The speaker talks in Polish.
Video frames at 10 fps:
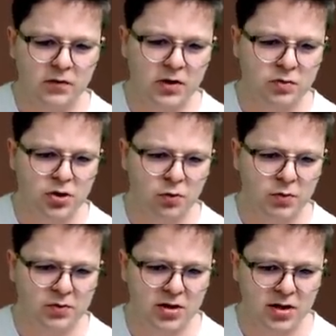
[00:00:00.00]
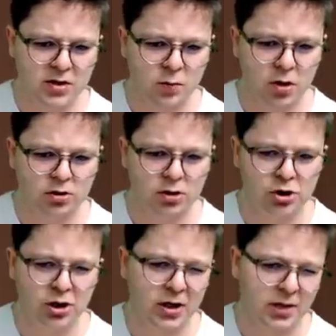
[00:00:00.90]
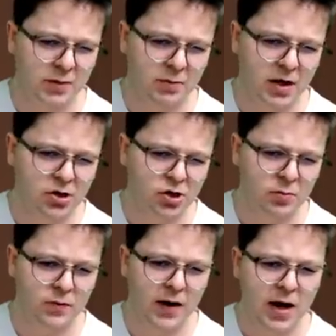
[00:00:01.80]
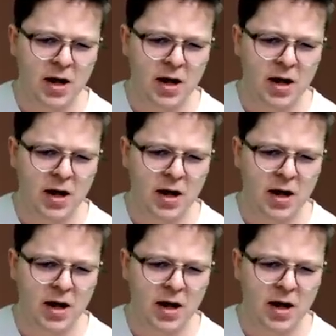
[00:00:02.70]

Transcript: więc musiałbym się zasłonić i hetman B3 i mówię,